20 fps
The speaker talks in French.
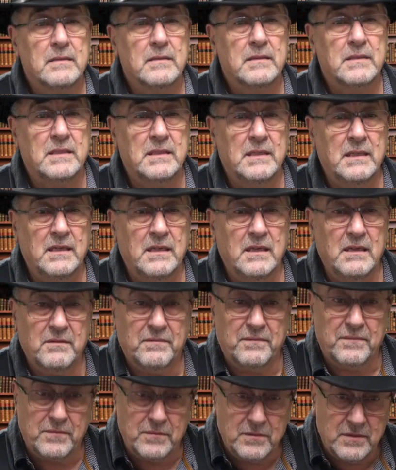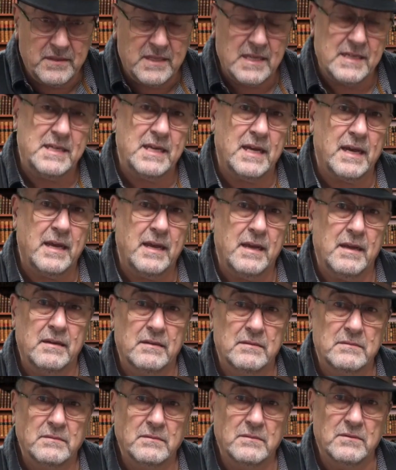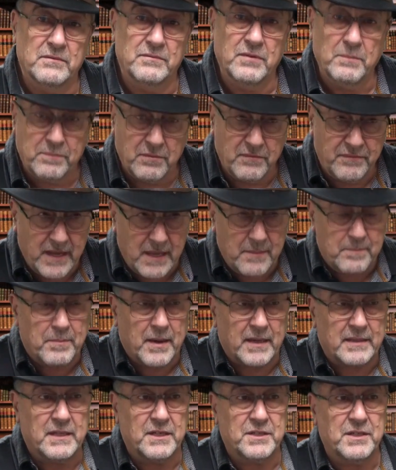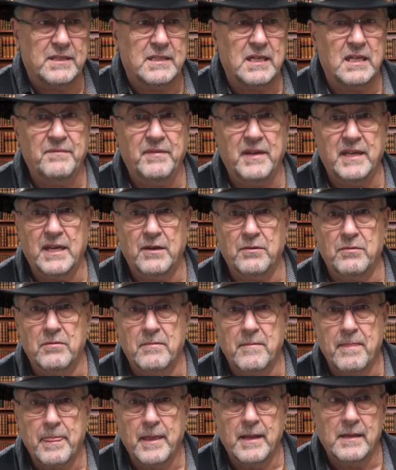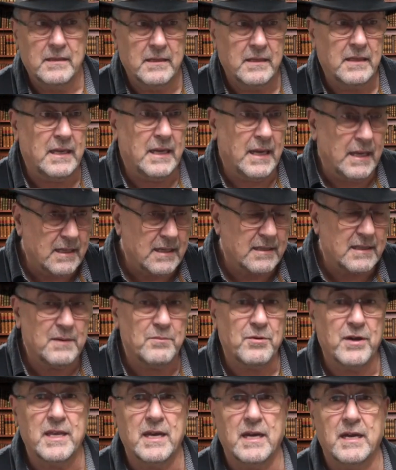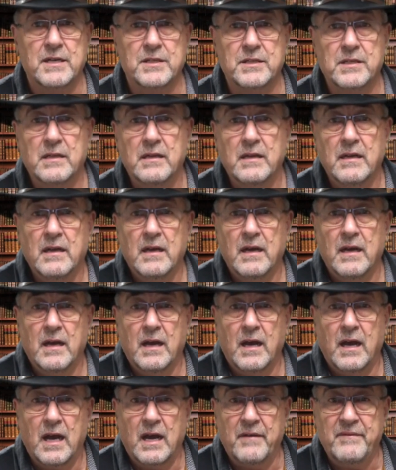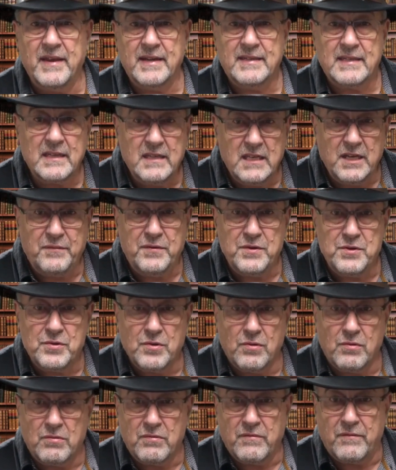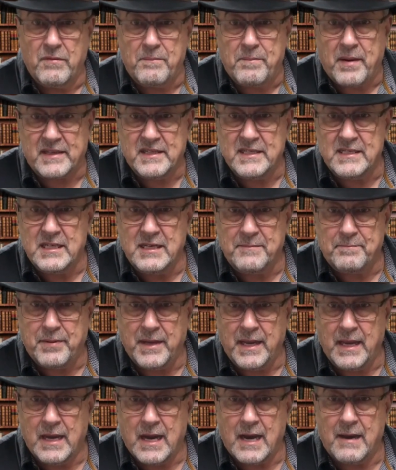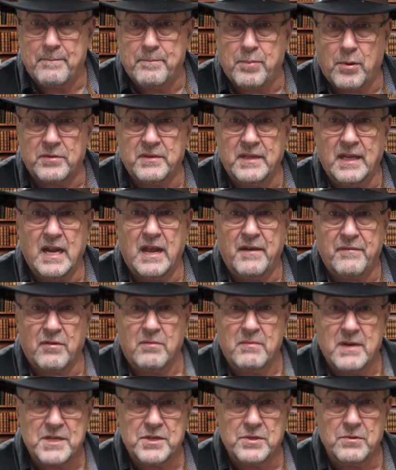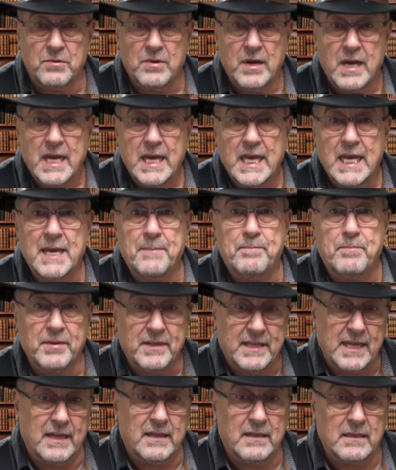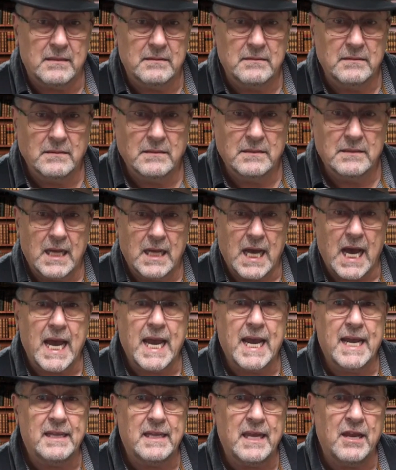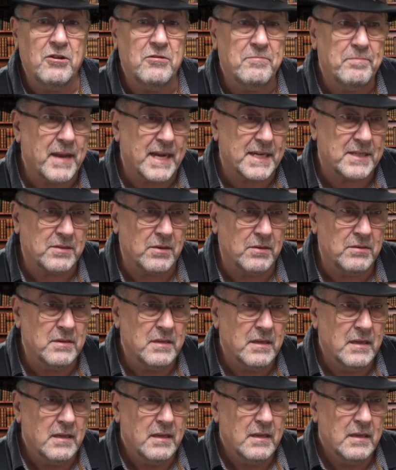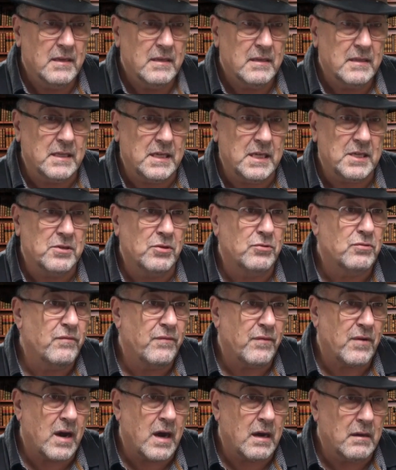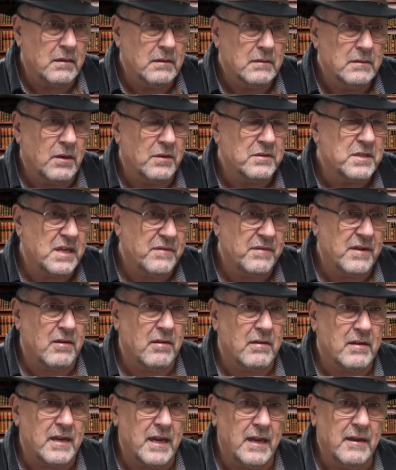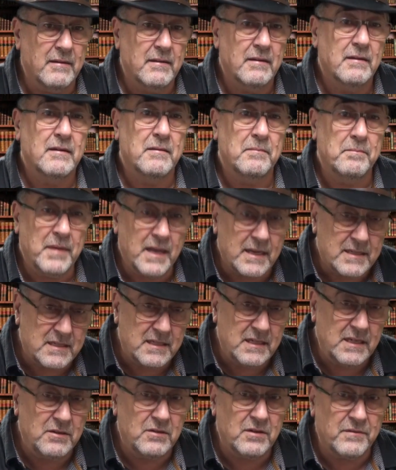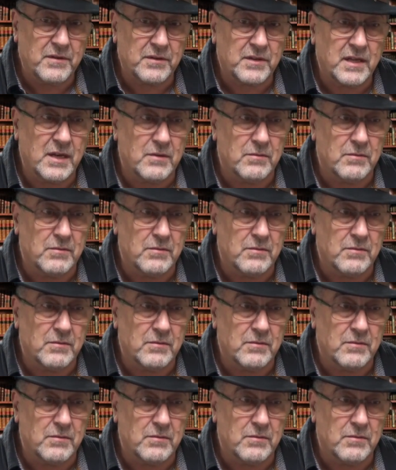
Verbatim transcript: Si vous le désirez, vous pouvez partager cette vidéo, qui est un témoignage. Avec cette diffusion, vous participez à porter l'information et peut-être à aider une personne qui se trouvera en difficulté. Merci de votre